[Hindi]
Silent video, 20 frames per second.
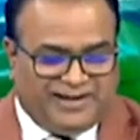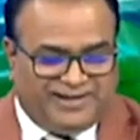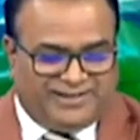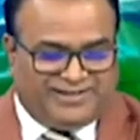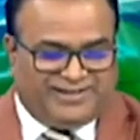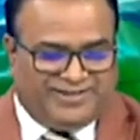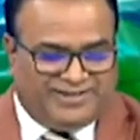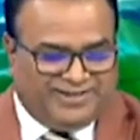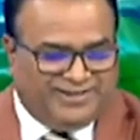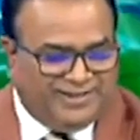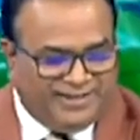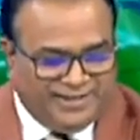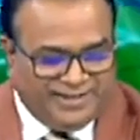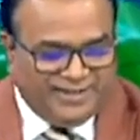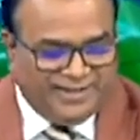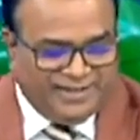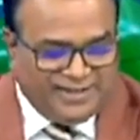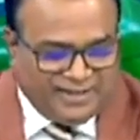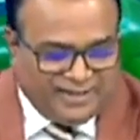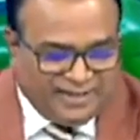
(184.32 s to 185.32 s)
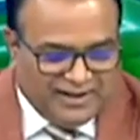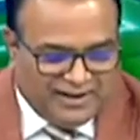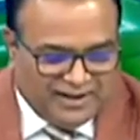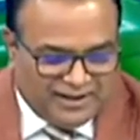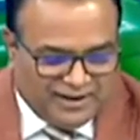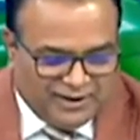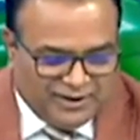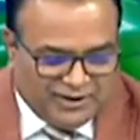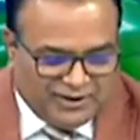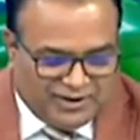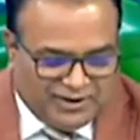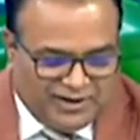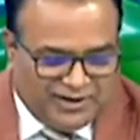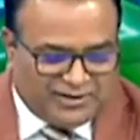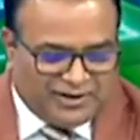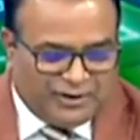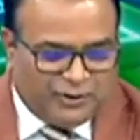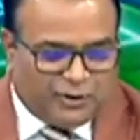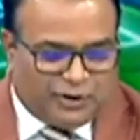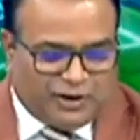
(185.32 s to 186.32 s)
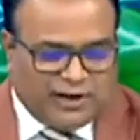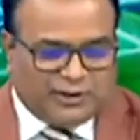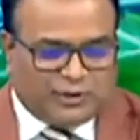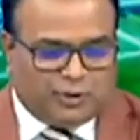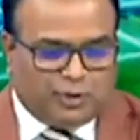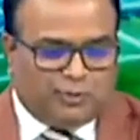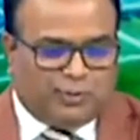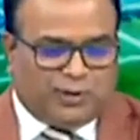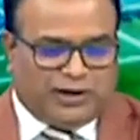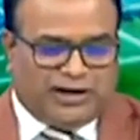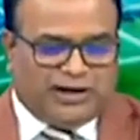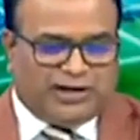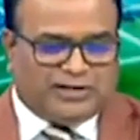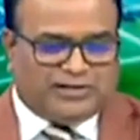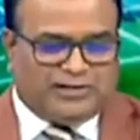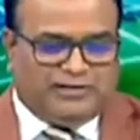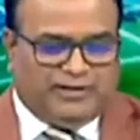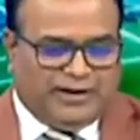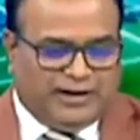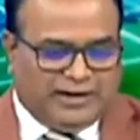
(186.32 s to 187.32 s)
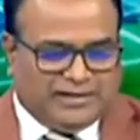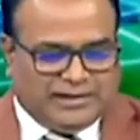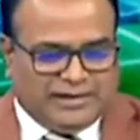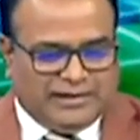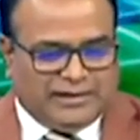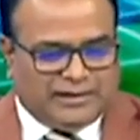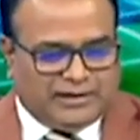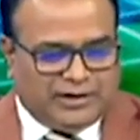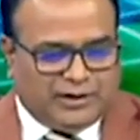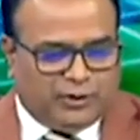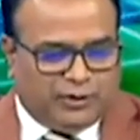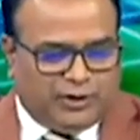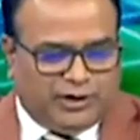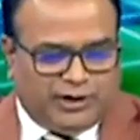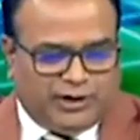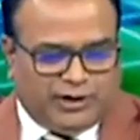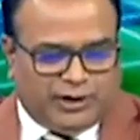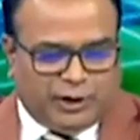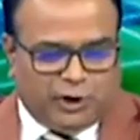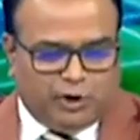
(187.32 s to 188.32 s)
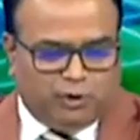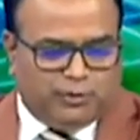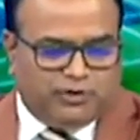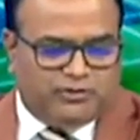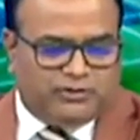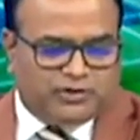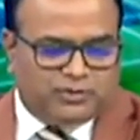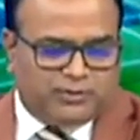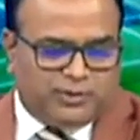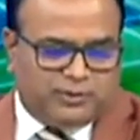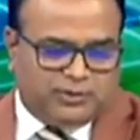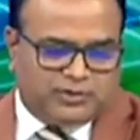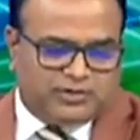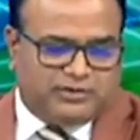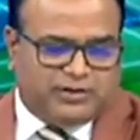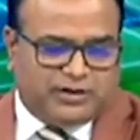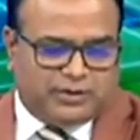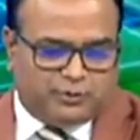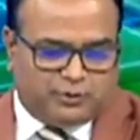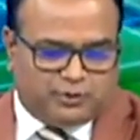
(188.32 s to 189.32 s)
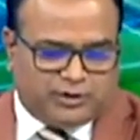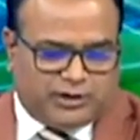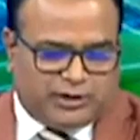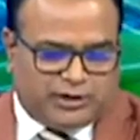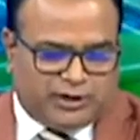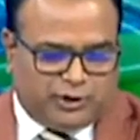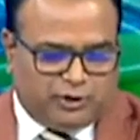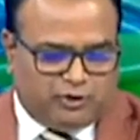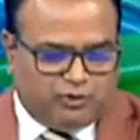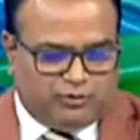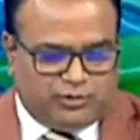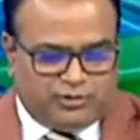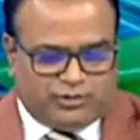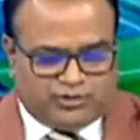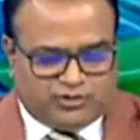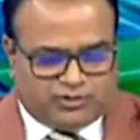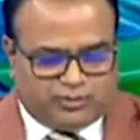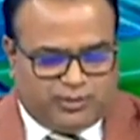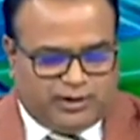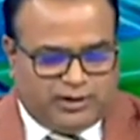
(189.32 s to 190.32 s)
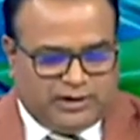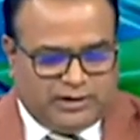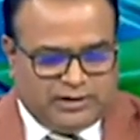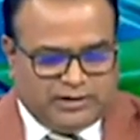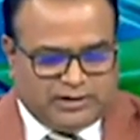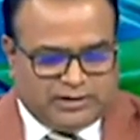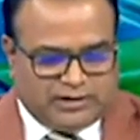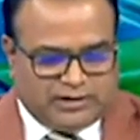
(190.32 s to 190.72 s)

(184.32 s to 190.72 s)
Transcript: गया है ओके okay, चलो केतुल पटेल का के सवाल लेते हैं इन्होंने ट्यूब इन्वेस्टमेंट पे सवाल पूछा ट्यूब इन्वेस्टमेंट